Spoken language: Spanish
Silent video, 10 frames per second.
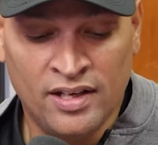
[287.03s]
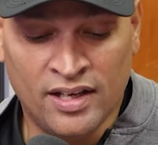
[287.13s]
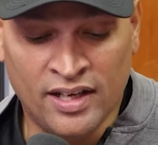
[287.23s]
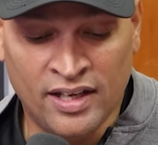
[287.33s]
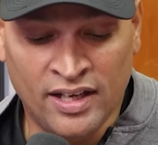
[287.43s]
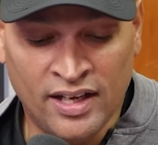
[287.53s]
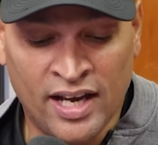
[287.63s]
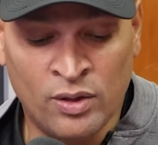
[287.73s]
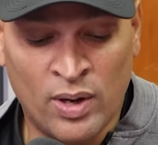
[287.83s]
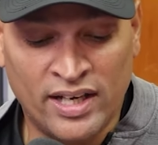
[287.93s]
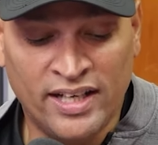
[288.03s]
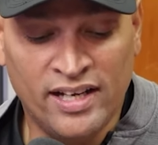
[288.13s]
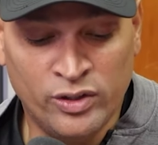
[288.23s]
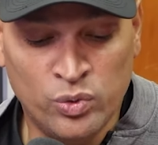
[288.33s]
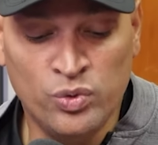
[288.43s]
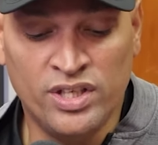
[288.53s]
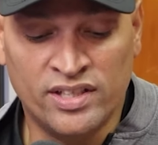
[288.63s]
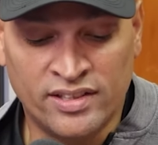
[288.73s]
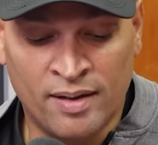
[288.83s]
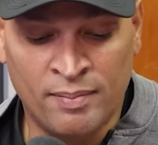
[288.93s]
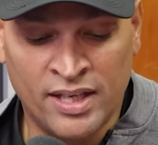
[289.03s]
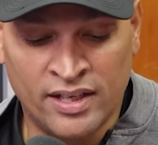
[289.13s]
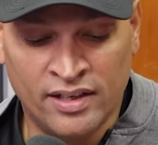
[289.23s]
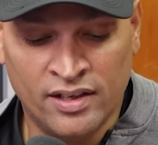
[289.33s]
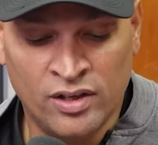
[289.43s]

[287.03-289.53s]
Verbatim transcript: Y Eduard Niel Núñez también.